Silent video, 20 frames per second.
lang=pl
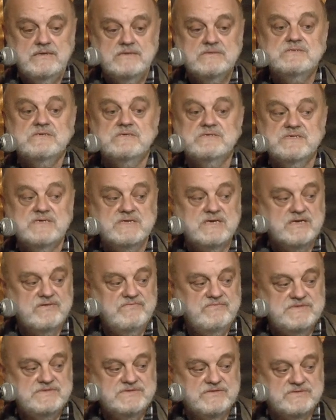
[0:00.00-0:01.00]
co Zenek
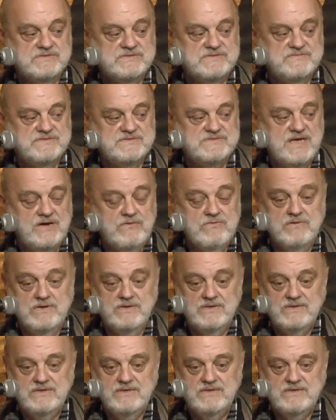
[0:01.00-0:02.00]
widząc wstał,
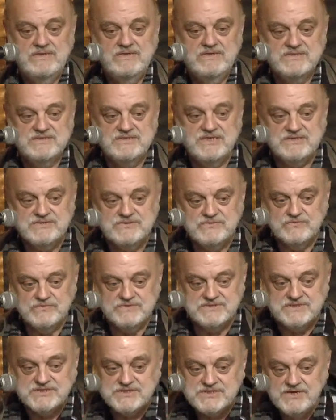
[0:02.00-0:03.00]
zezuł
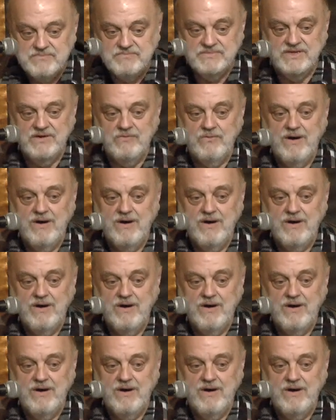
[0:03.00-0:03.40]
zgrzewne